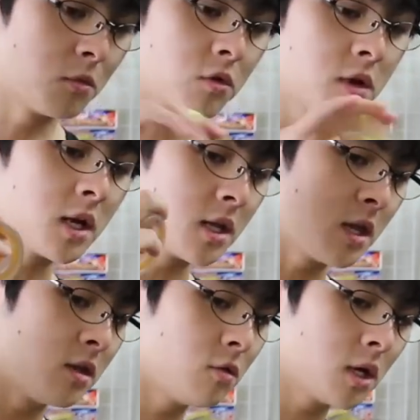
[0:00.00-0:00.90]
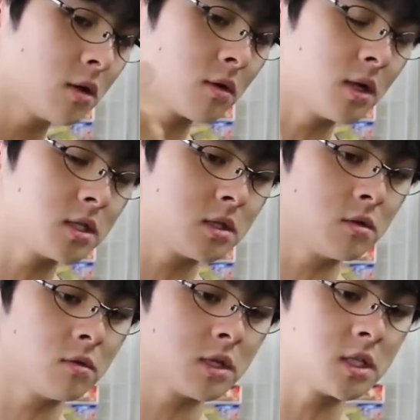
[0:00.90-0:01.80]
戻りがね弱いと感じる
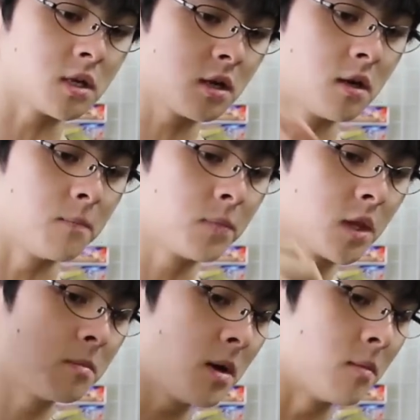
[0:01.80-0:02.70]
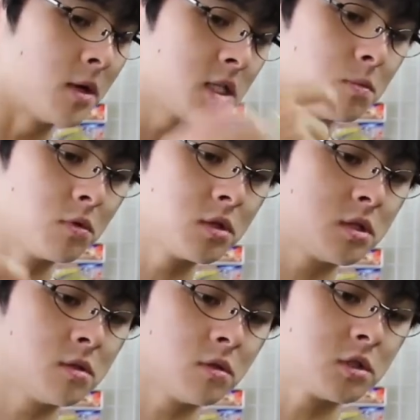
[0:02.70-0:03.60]
ようでしたらまあ
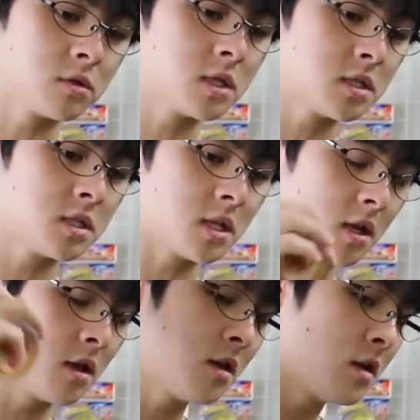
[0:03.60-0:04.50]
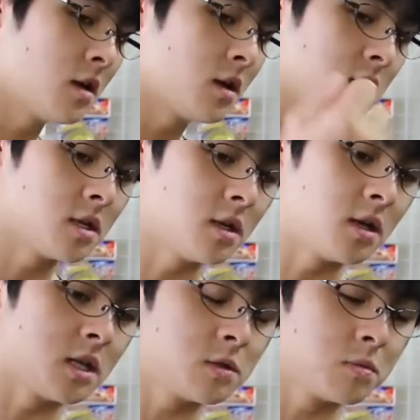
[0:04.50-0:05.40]
レスポンスを調節してね、
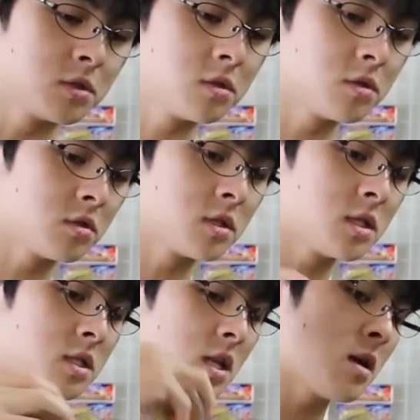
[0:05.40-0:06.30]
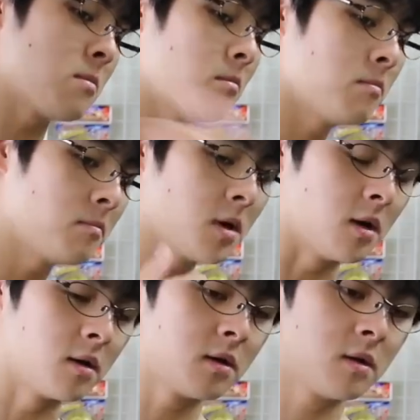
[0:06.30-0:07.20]
えー、レスポンスを調節して
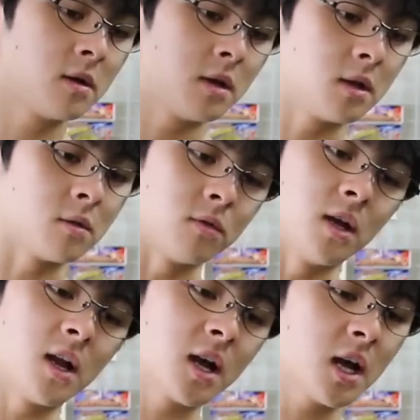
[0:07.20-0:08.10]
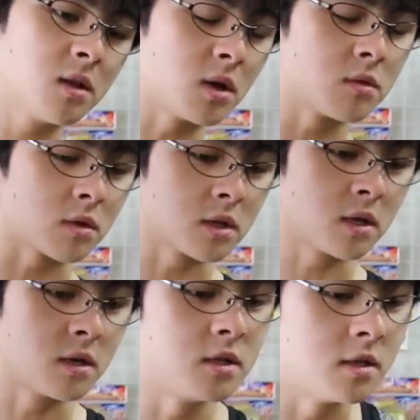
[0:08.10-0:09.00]
まあえっと柔らかいのあるのか
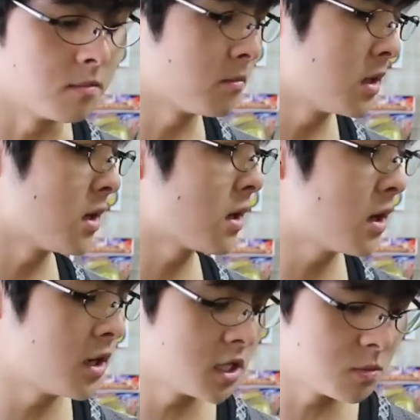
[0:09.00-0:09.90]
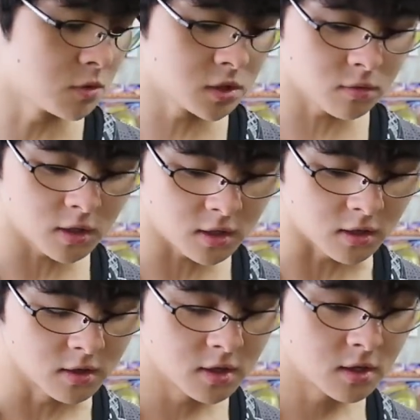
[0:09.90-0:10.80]
な、まあ、柔らかいレスポンスと
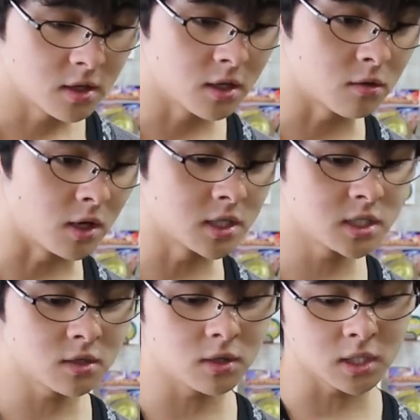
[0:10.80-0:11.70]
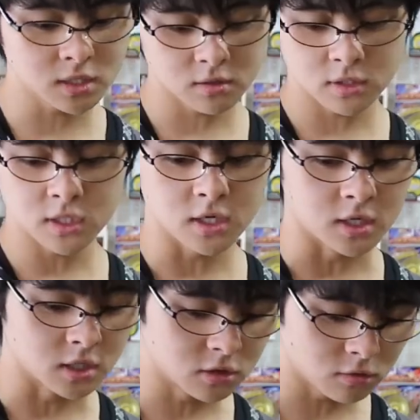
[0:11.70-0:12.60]
かえっと、厚さを厚くしたり
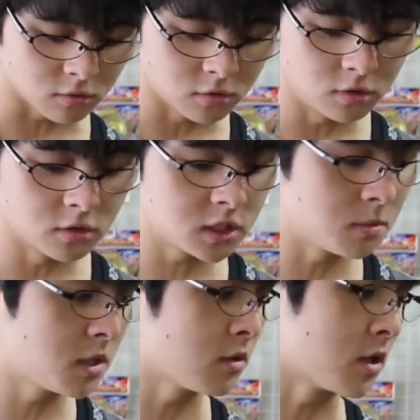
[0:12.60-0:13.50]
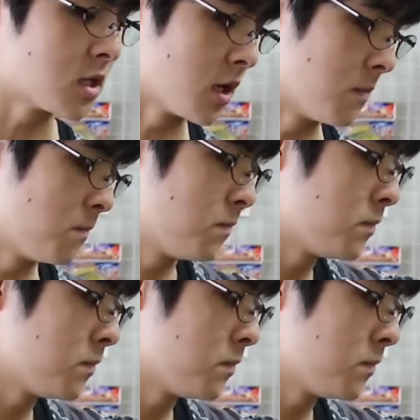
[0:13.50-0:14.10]
ねちょっと工夫してみてください